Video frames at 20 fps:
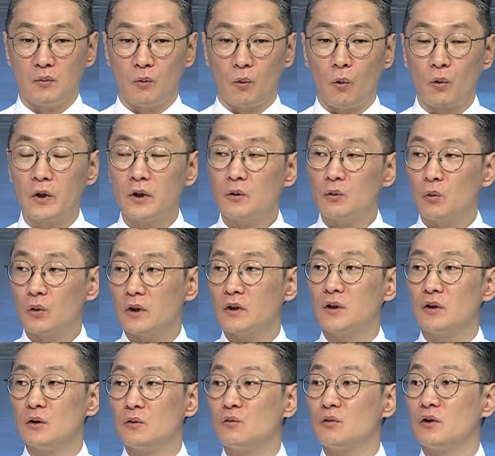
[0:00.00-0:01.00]
오랫동안
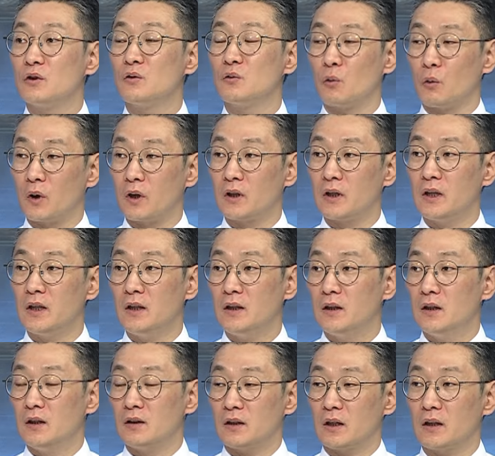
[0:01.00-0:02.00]
들고 있는 동안에
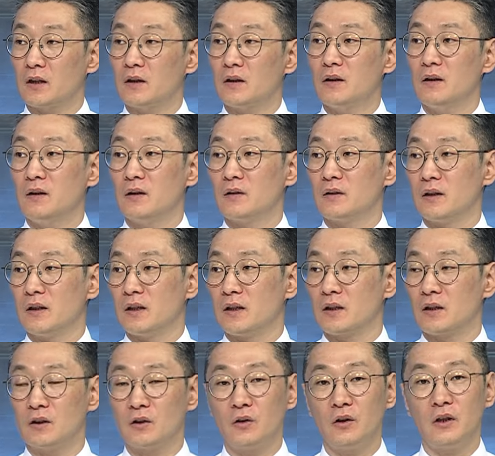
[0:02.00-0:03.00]
배당. 자기가 예
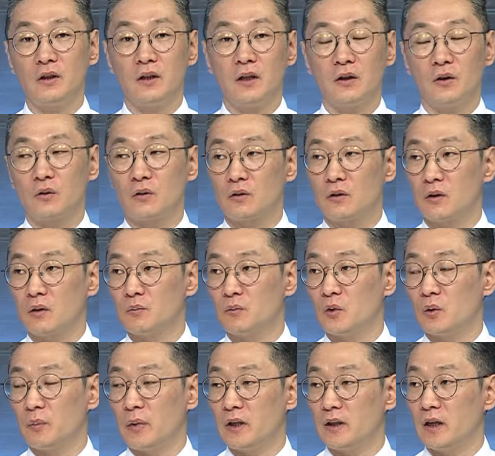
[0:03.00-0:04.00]
그거에 음. 대한 어떤
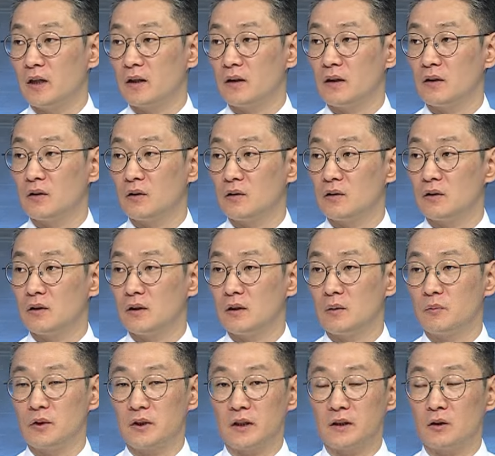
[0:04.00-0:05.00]
뭐 음.
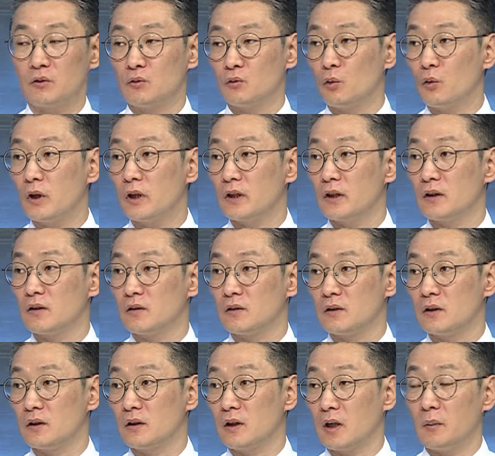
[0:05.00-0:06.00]
배당이라든지 자사주
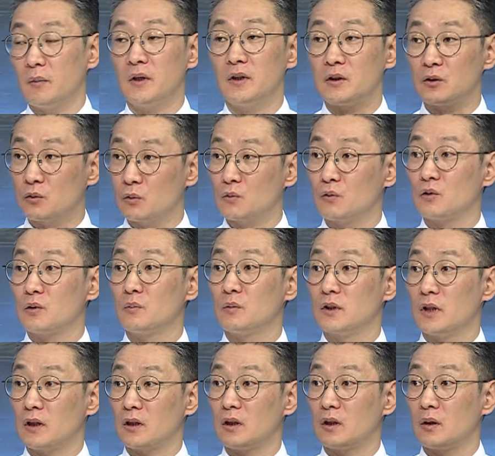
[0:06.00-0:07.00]
소각이라든지 음. 가만히 있어도 그러면
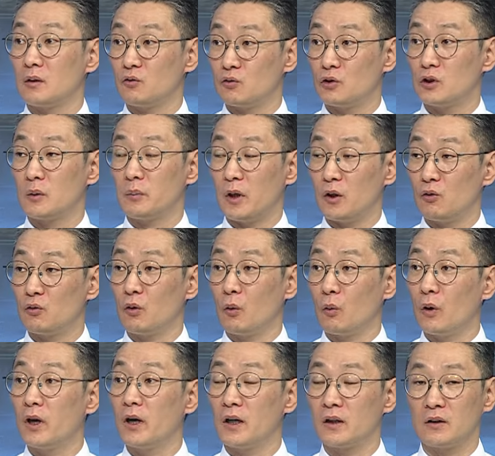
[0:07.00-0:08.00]
자기의 주식의 밸류가
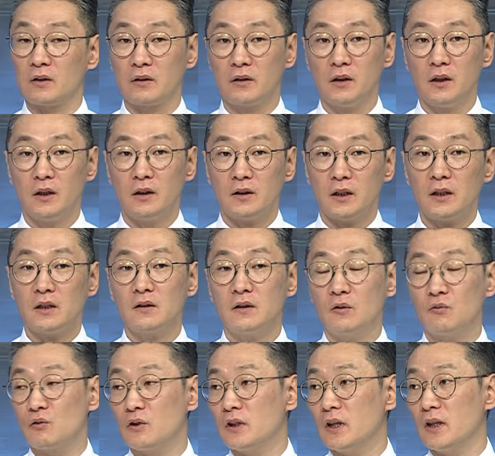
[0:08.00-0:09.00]
올라가는 사실 근데
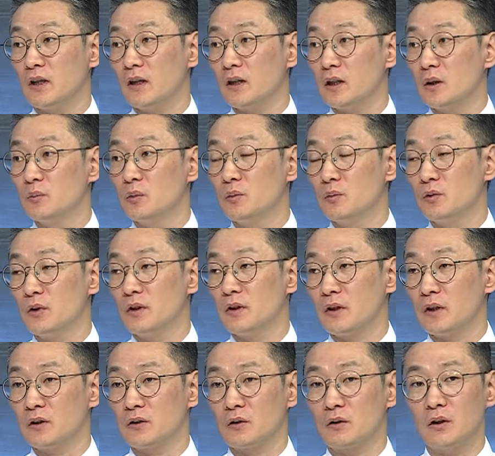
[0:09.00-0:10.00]
우리나라가 이 부분에
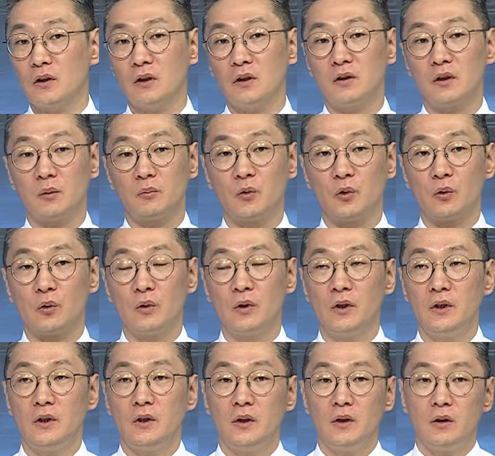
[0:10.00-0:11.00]
대해서 특히 이제 뭐
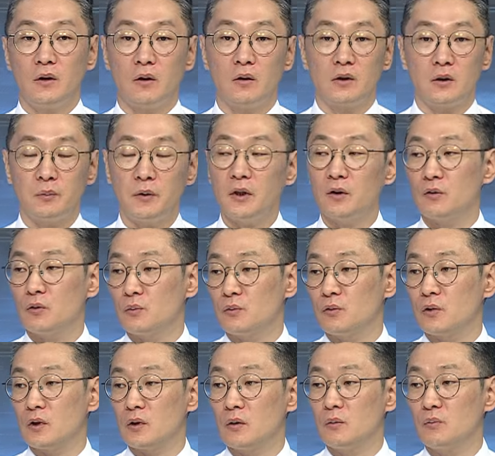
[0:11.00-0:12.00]
어, 10대
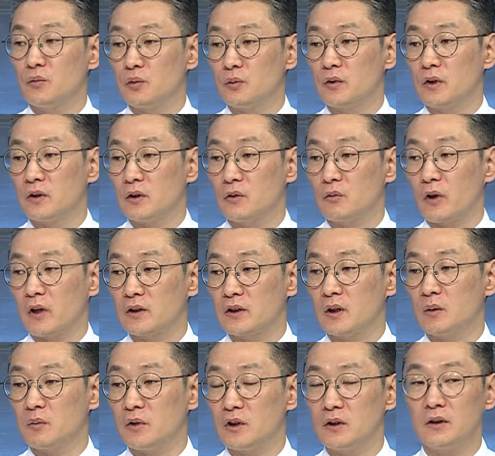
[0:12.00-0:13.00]
그룹도 이런 부분에 대해서
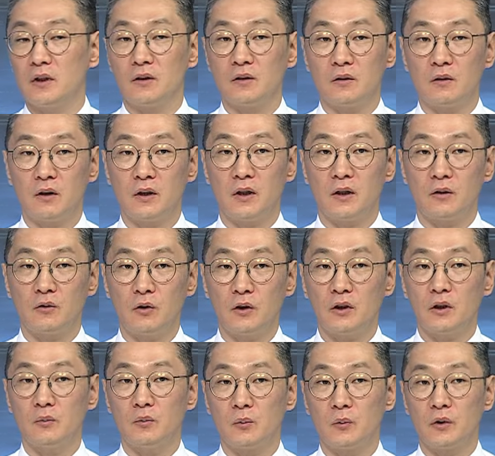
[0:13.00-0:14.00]
굉장히 미진했는데
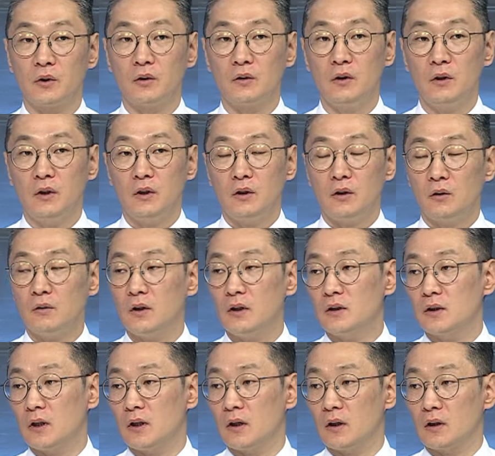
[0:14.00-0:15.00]
최근에 보면은
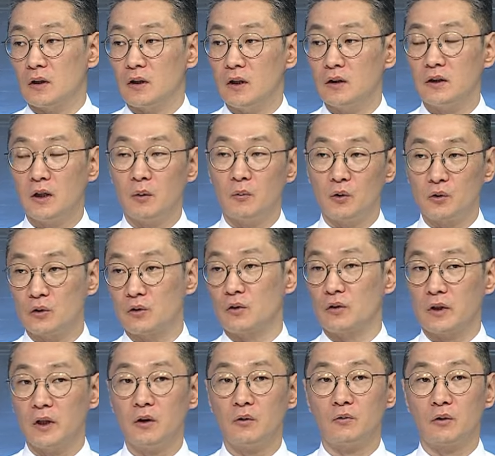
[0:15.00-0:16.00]
현대차 기아차가 먼저
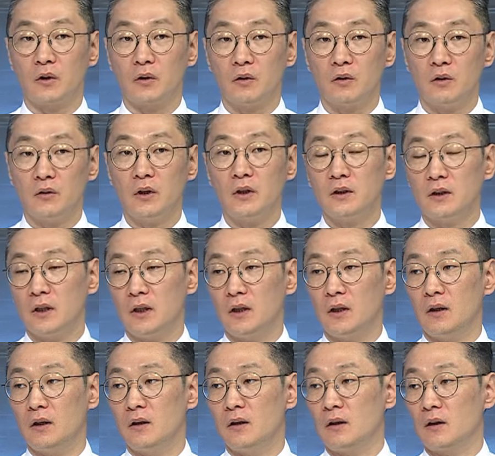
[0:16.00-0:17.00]
그렇게 했고요
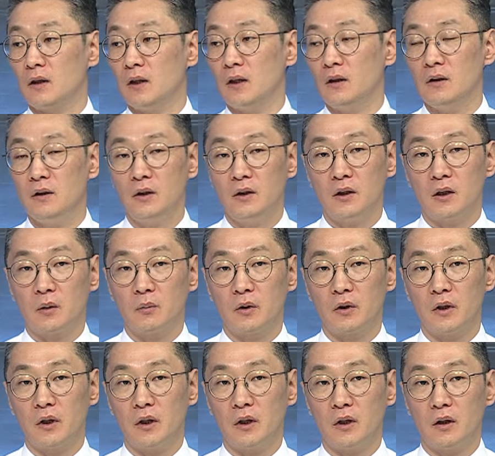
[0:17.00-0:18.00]
현대차가
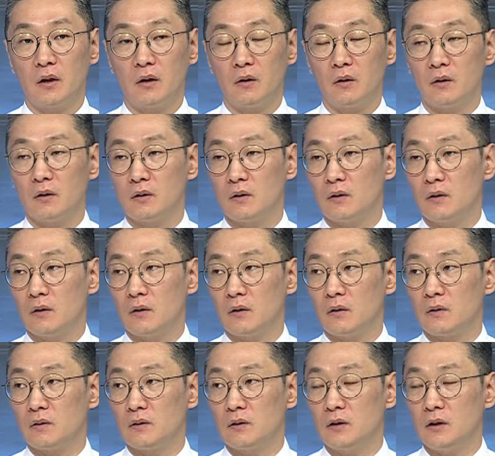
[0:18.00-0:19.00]
이번에 어,
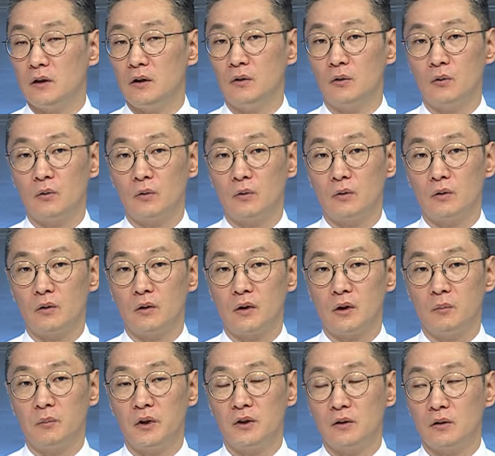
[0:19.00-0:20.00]
어, CEO
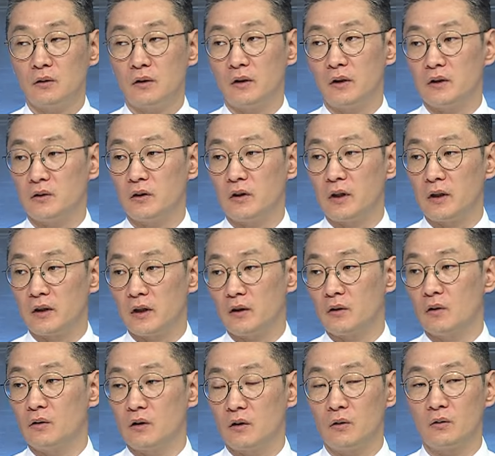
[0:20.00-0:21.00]
인베스터데이에서
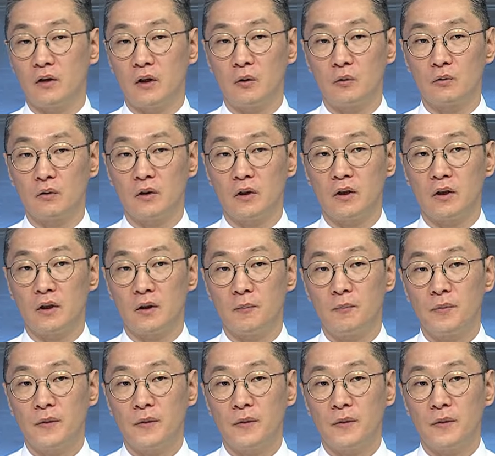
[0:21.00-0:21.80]
얘기했던 이런 내용들이